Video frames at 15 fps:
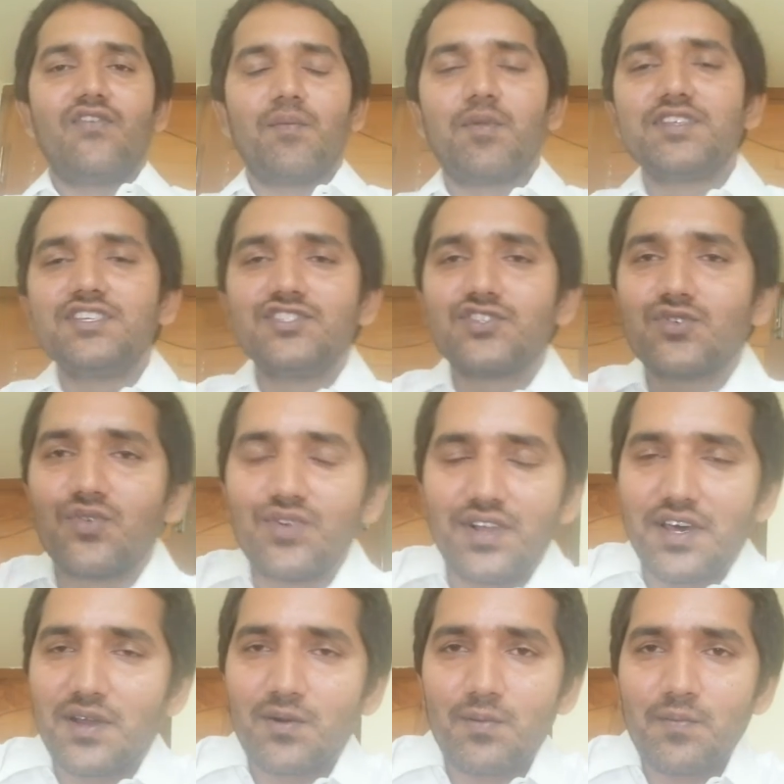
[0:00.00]

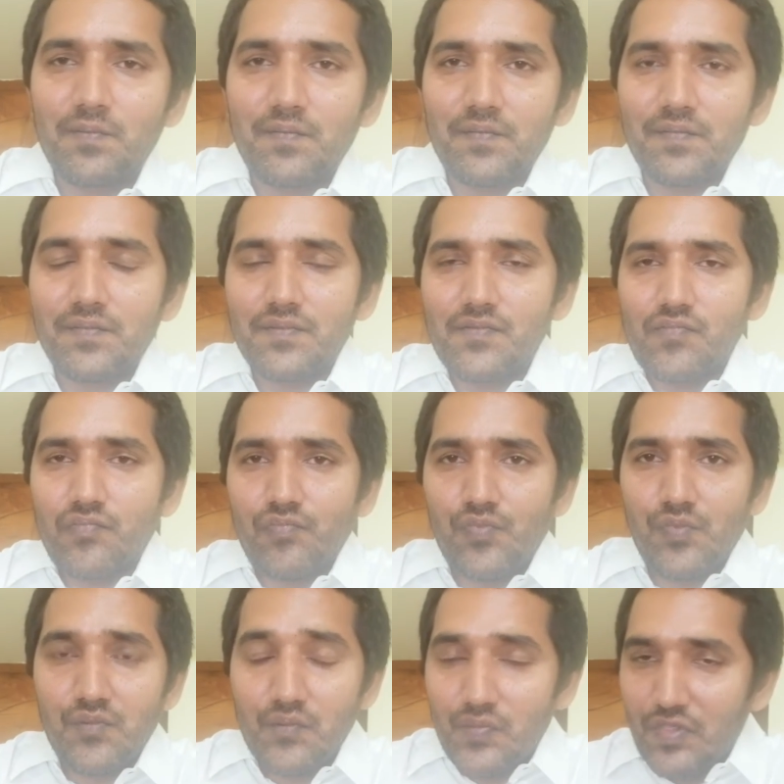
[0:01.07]
విభజించుకుంటారు
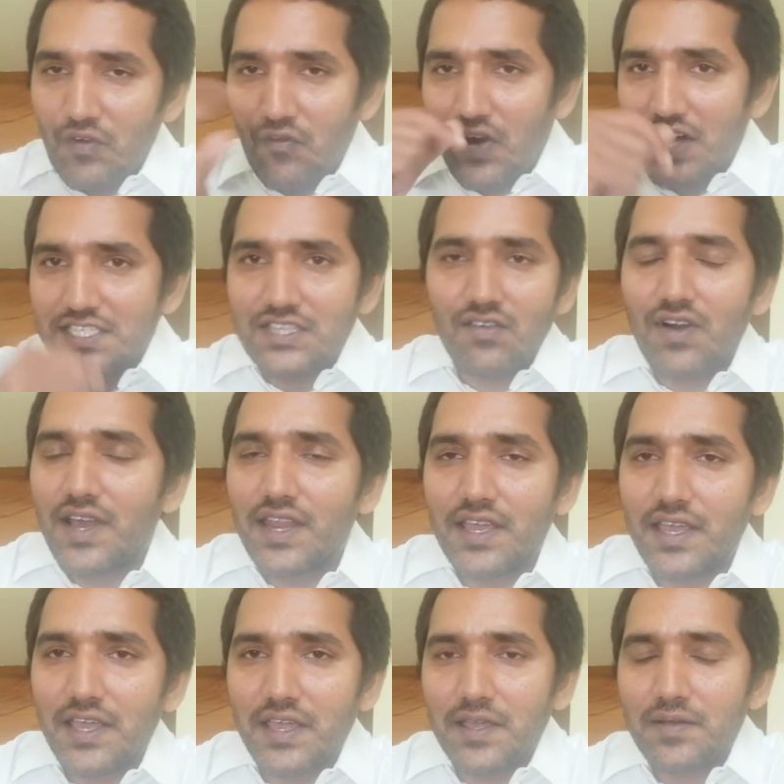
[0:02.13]

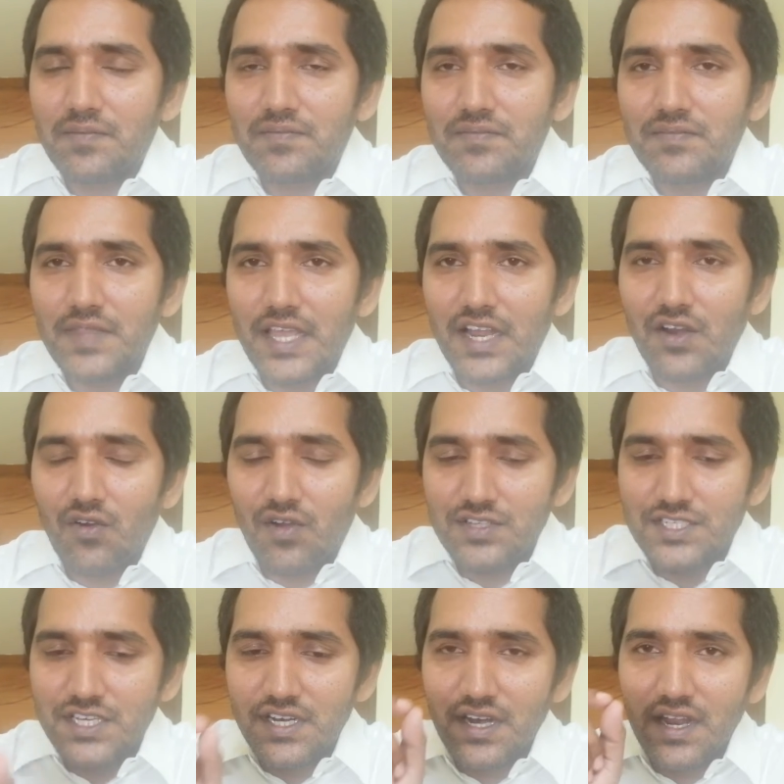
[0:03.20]
వాస్తవానికి ఇక్కడ ఒక
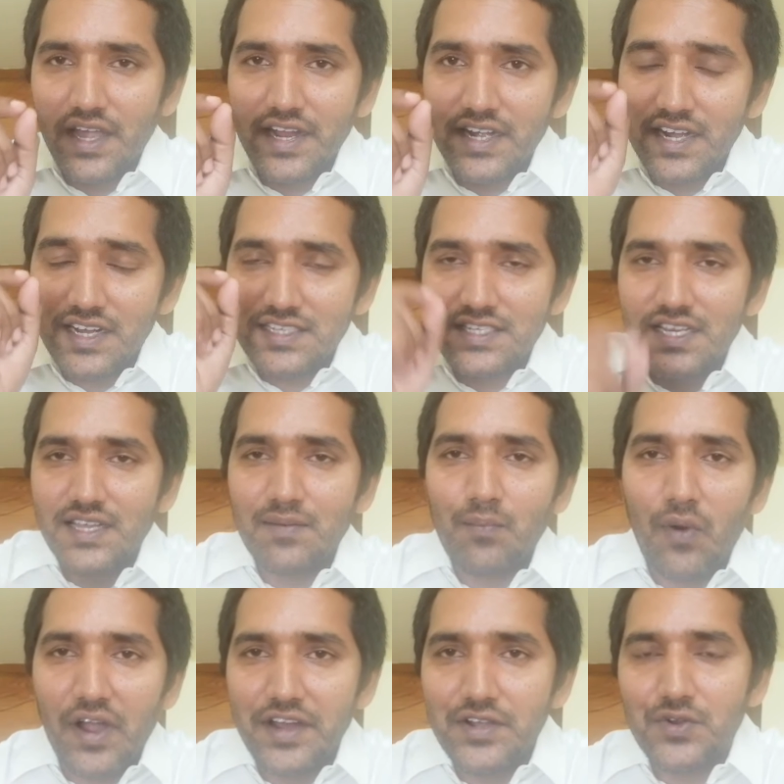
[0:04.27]
చిన్న ఇంట్రెస్టింగ్
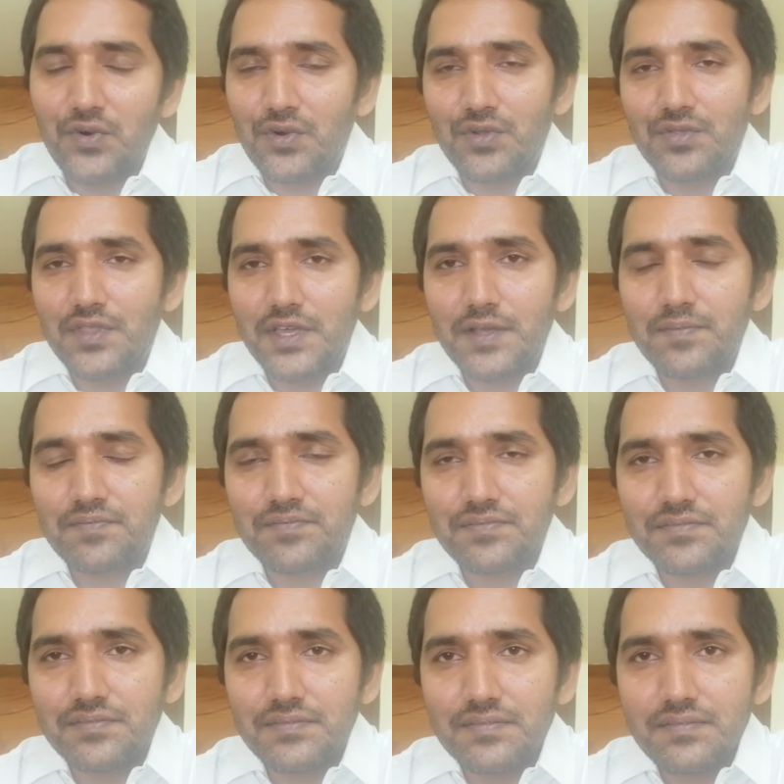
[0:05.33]
పాయింట్ ఒకటి ఉంది
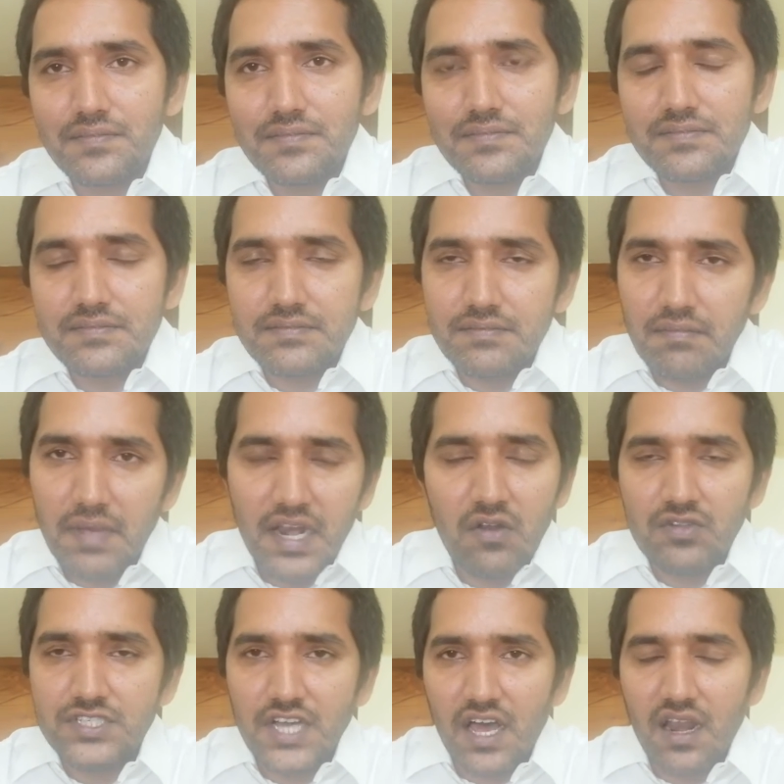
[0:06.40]

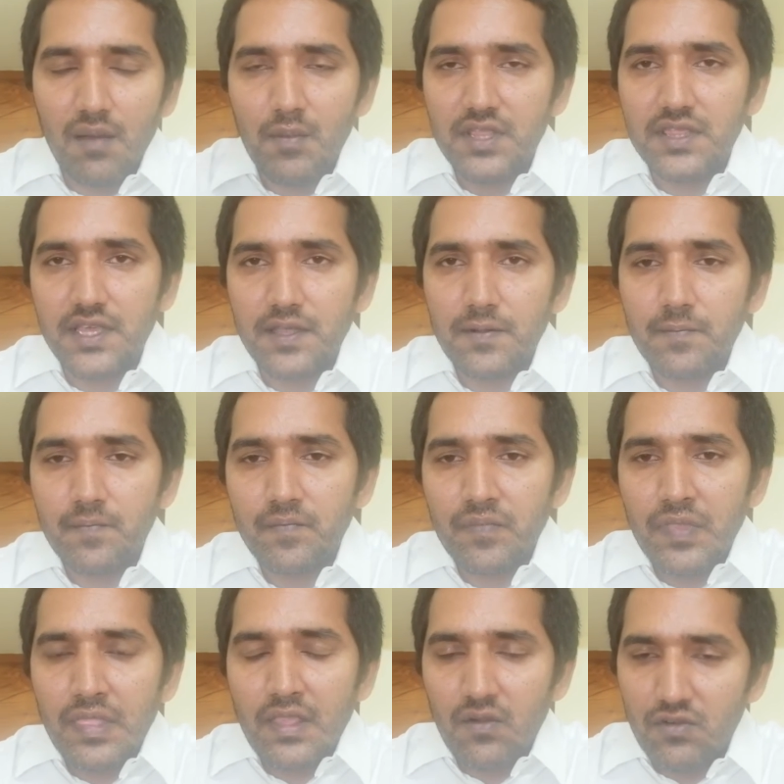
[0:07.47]
మనలో చాలామంది
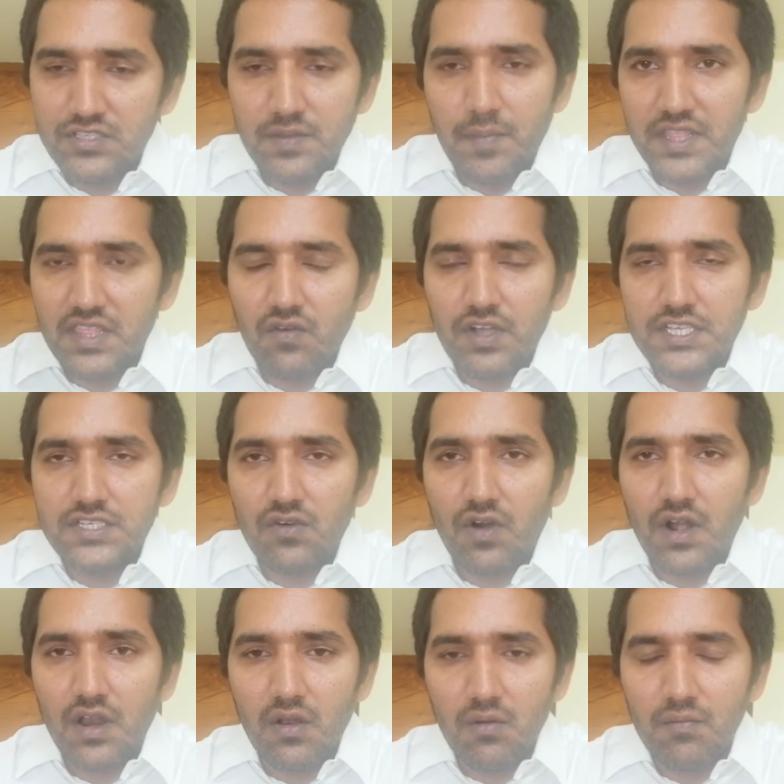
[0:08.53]
కొంచెం పెద్ద వయసు
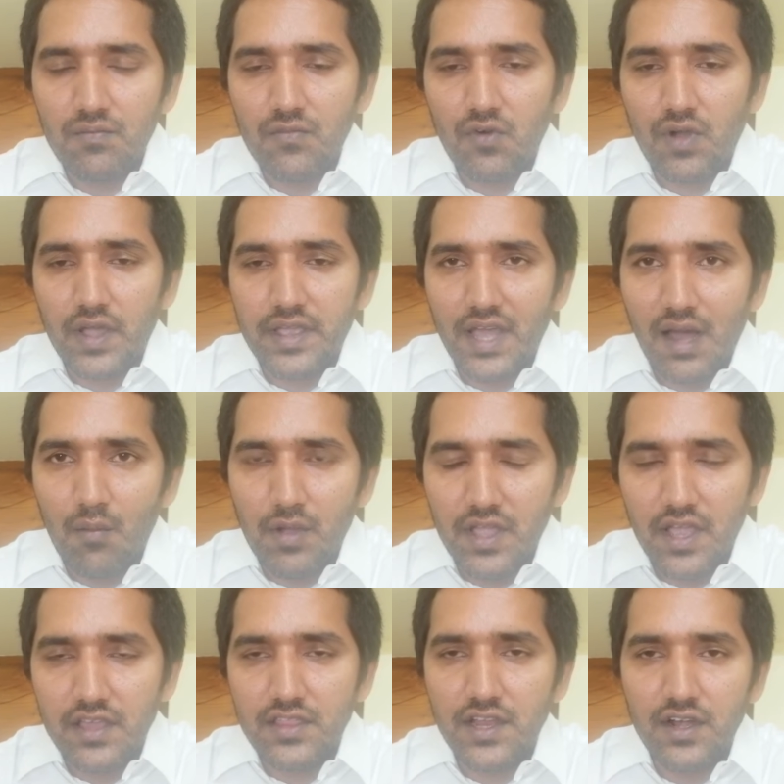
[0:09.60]
వాళ్ళలో ఒక యాభై
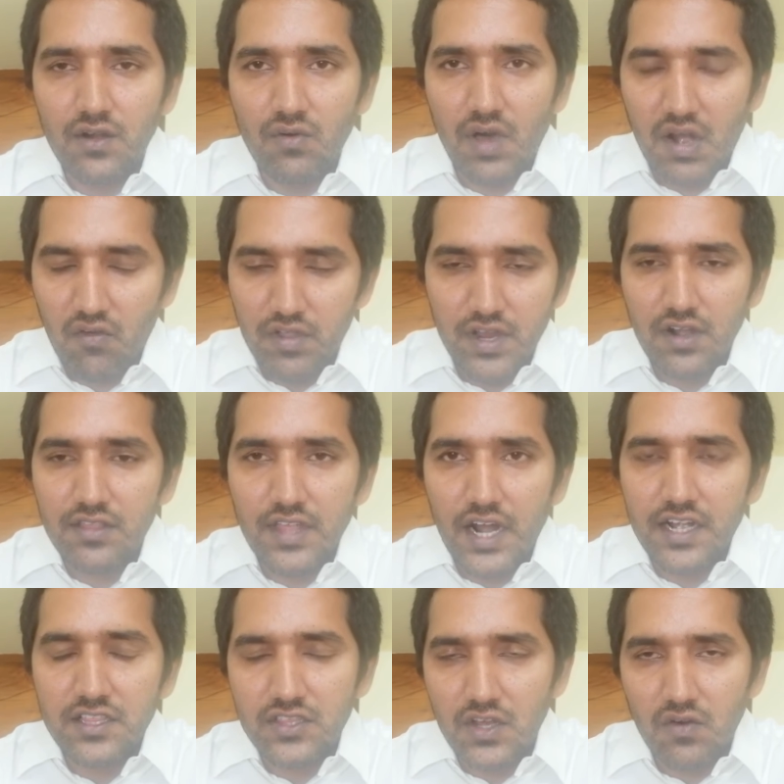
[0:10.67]
ఐదేళ్ళు అరవై ఏళ్ళు
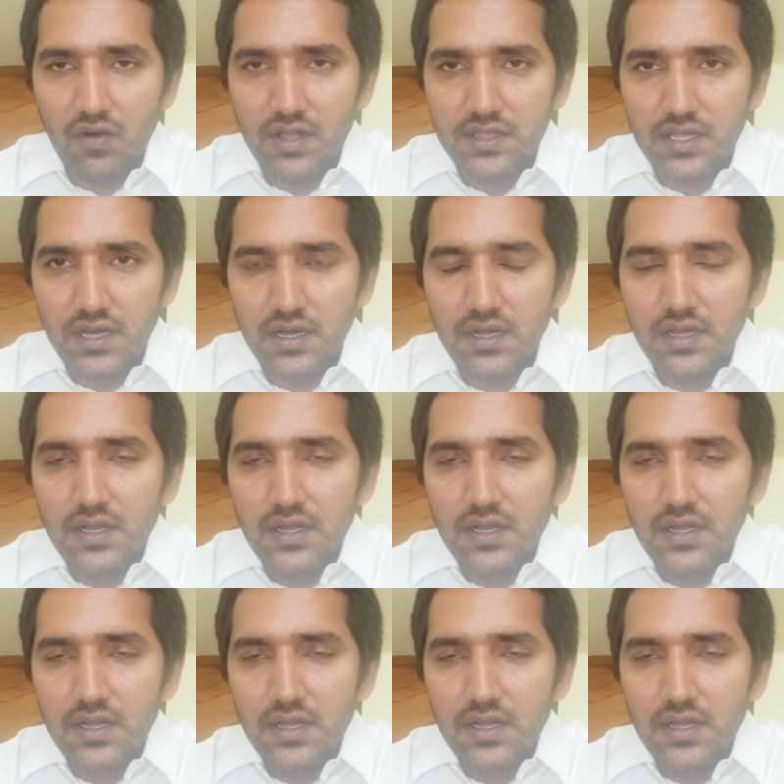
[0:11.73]
దాటిన తర్వాత